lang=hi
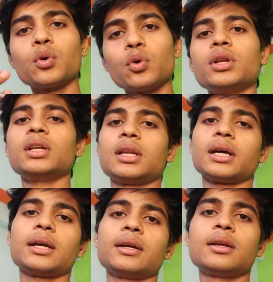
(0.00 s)
तो हो ही नहीं
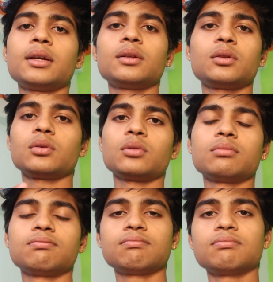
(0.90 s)
रहा है तो
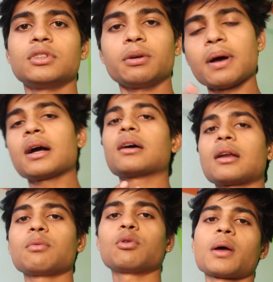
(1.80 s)
दिमाग
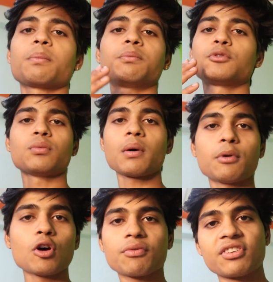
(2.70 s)
ख़राब हो रहा है सुबह
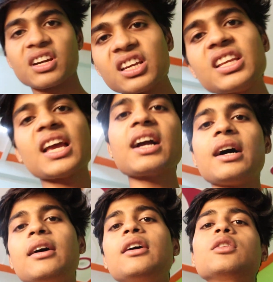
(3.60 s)
ब्लॉग फिर नहीं
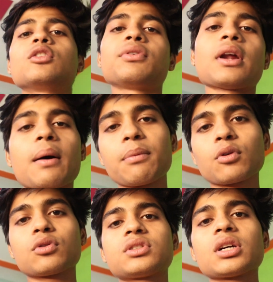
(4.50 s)
जाएगा तो फिर आप
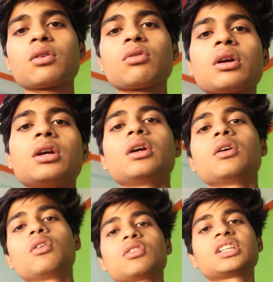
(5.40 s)
लोग गुस्सा करोगे
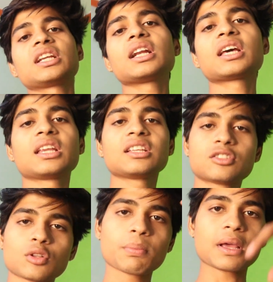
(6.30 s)
और चैनल की
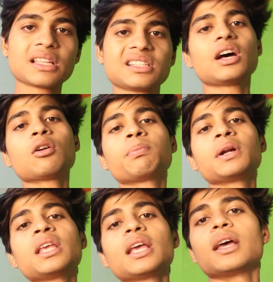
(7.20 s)
रीच तो पहले से डाउन
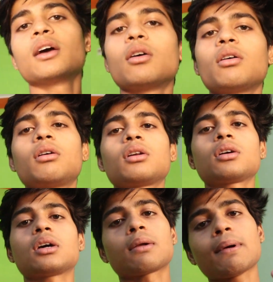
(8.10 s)
पड़ी है और
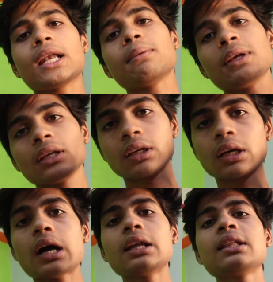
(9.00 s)
घर वाले भी
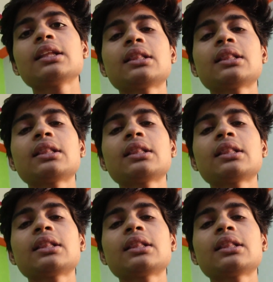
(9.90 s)
गालियाँ